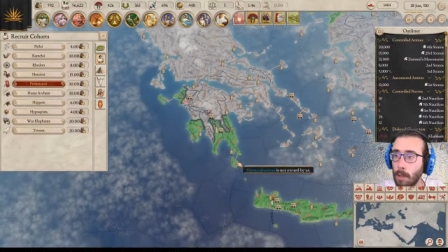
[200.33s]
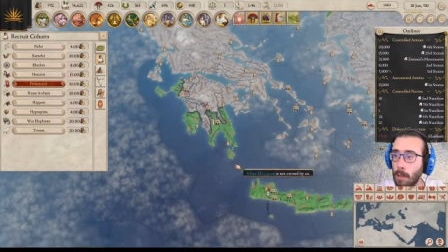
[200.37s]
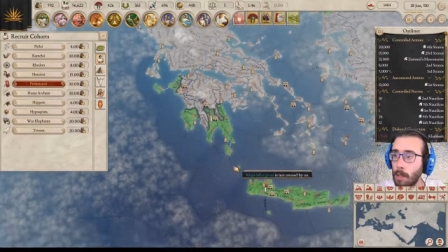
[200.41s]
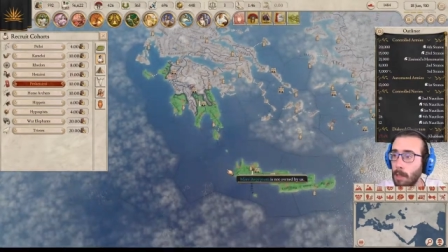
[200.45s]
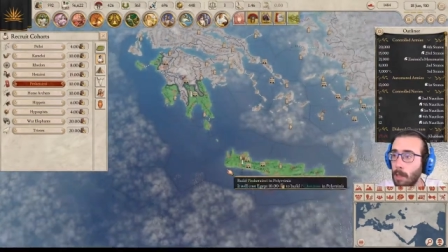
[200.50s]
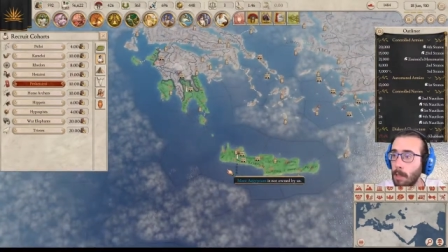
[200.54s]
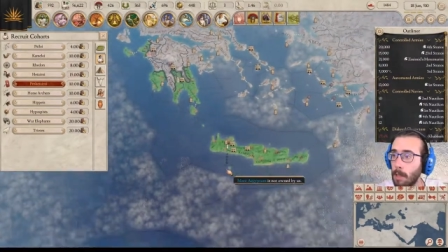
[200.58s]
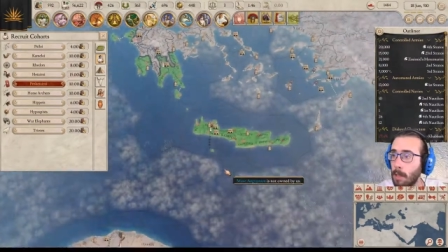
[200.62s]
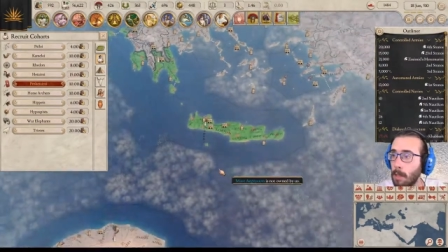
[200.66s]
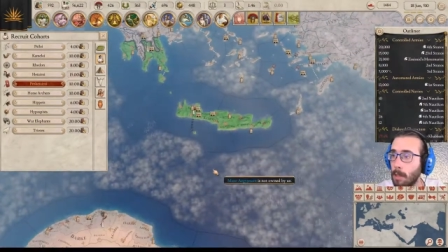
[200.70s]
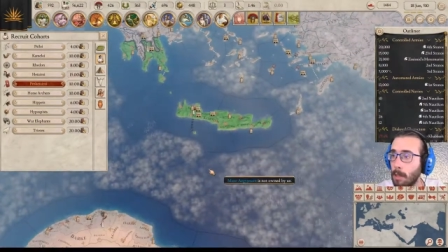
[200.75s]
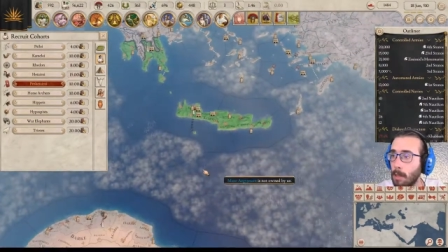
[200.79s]

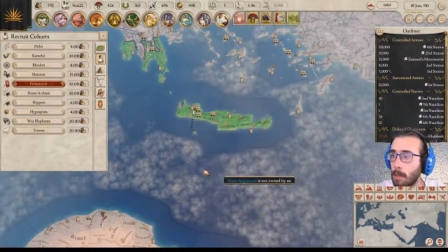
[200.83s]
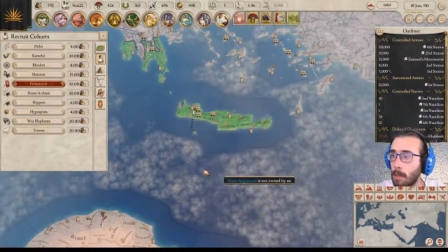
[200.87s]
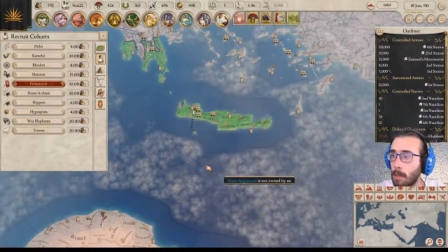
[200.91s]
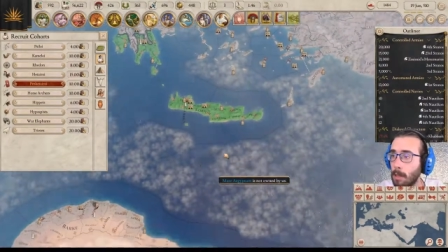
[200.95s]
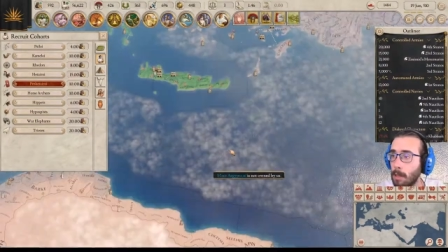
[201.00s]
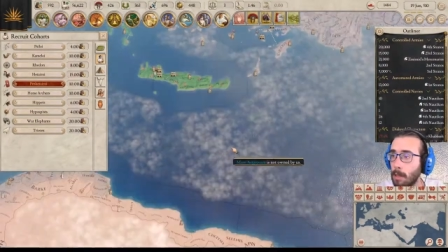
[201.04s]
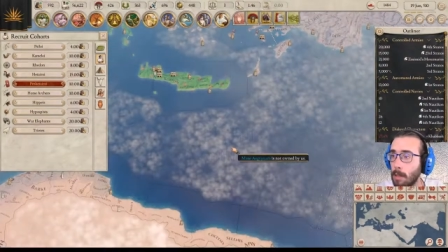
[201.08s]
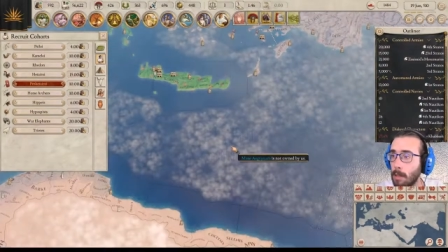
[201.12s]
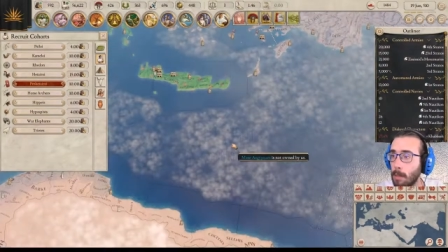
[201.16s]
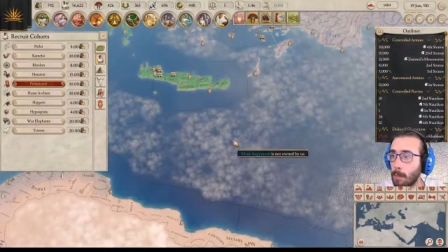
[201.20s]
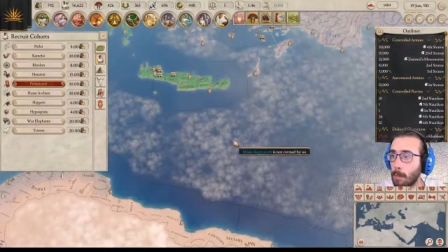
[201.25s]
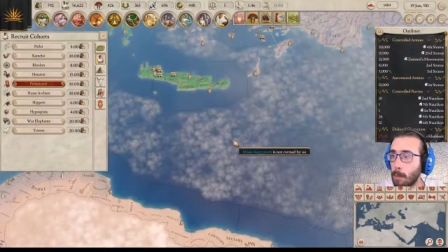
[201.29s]
di
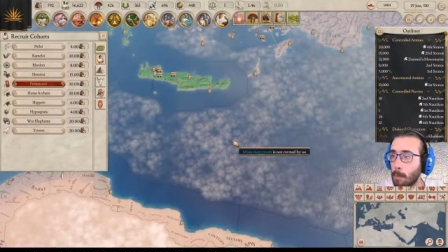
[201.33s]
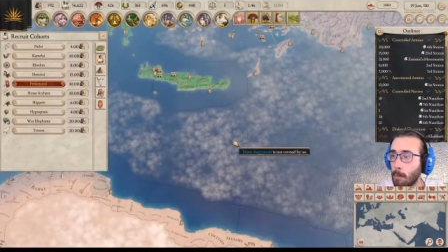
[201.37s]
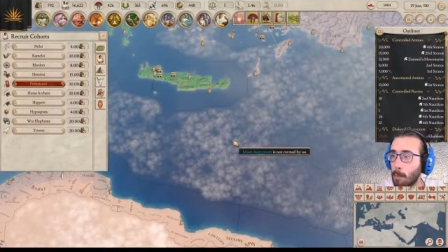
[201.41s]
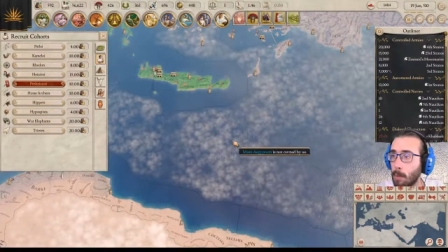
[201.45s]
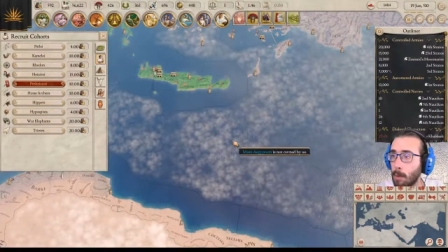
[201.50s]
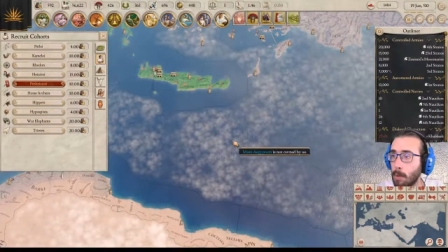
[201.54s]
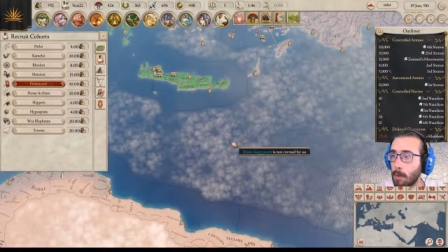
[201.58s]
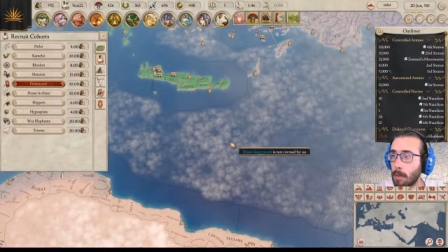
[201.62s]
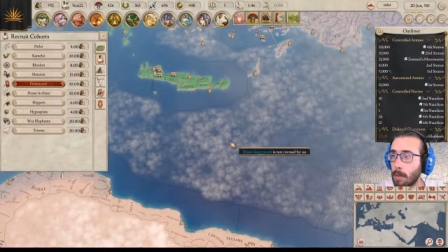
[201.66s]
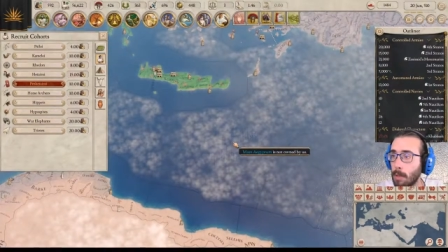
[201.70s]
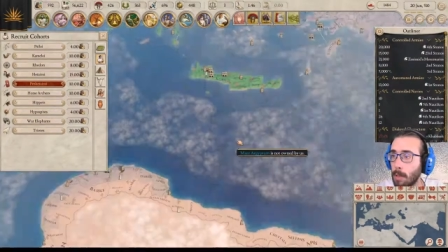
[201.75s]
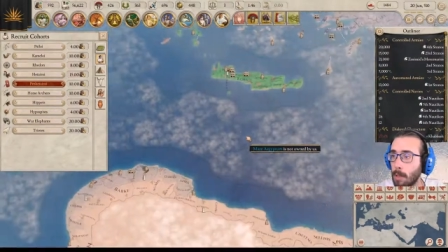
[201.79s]
eh,
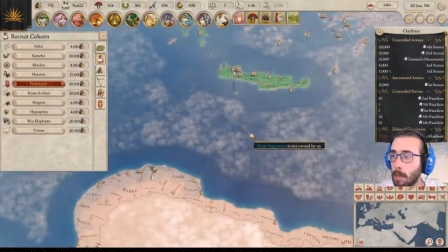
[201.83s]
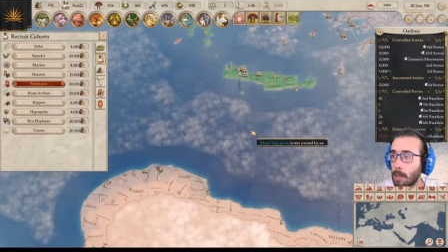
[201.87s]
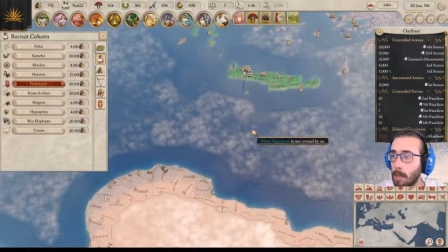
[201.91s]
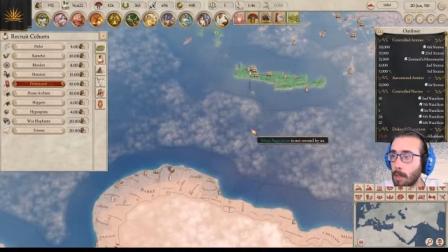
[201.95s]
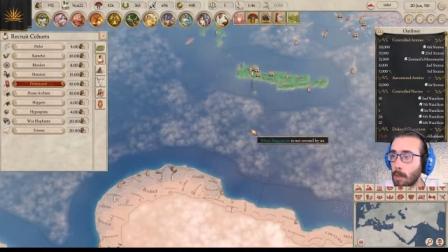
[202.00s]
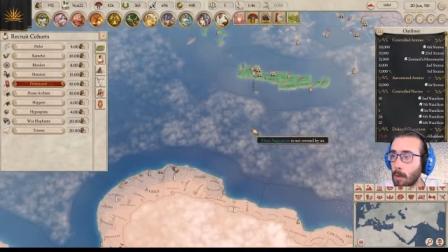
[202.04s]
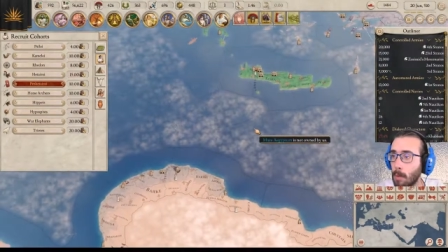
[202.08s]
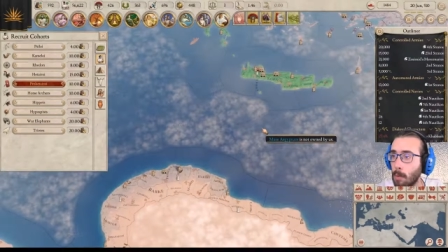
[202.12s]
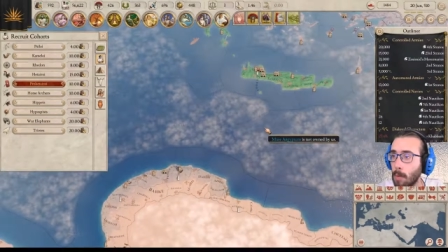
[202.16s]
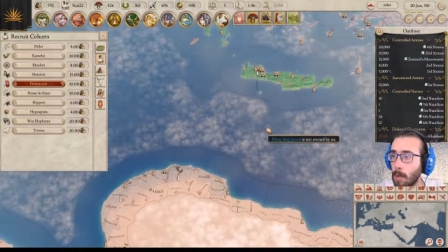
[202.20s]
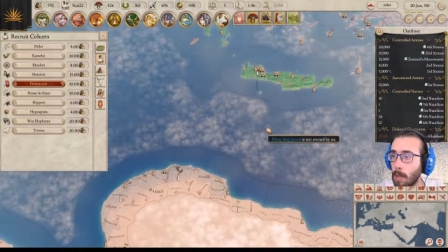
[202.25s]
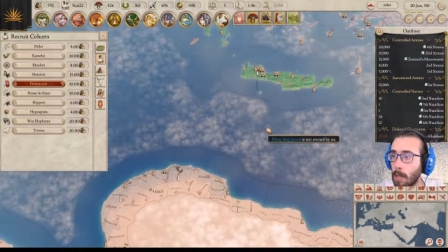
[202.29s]
pippottini
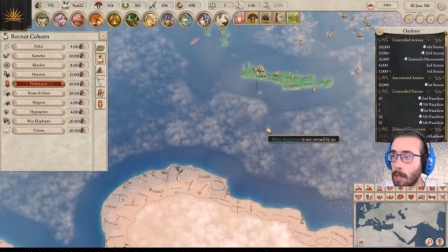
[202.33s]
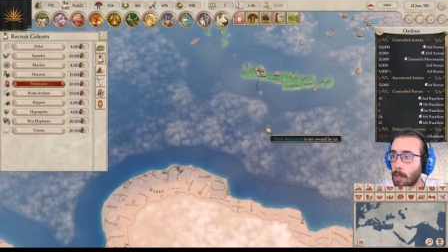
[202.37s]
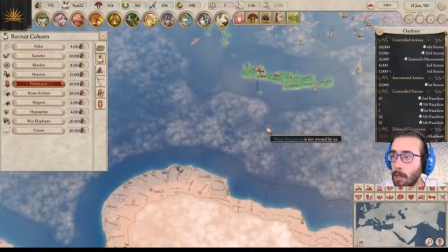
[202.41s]
qua.